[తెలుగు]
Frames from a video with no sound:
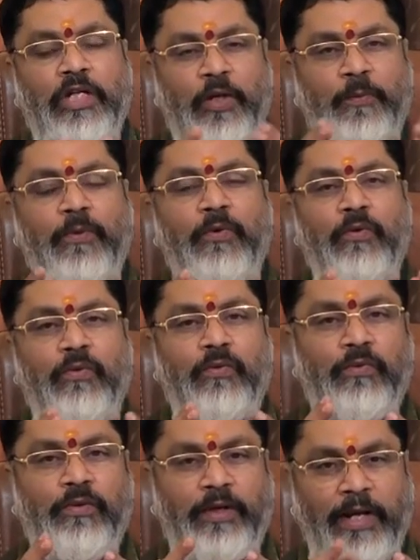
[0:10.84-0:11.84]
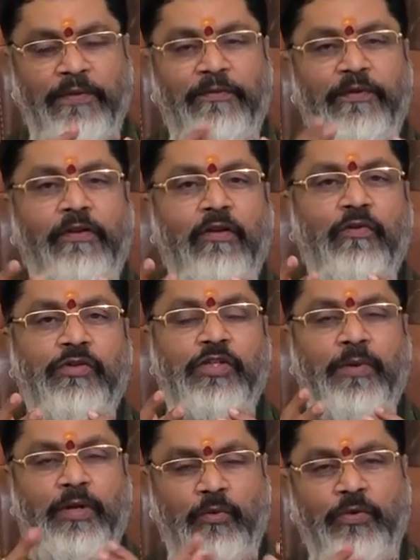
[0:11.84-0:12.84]
ఇప్పుడు ట్రాన్సిట్లోకి
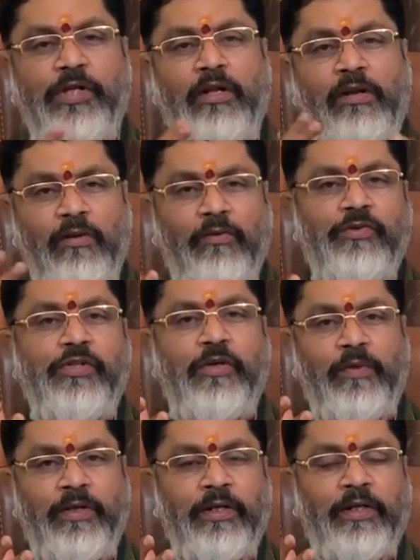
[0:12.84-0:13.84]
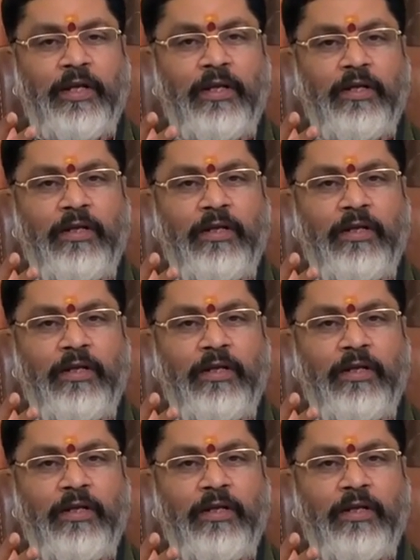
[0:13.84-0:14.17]
వచ్చినప్పుడు గోచారంలోకి వచ్చినప్పుడు ఏంటంటే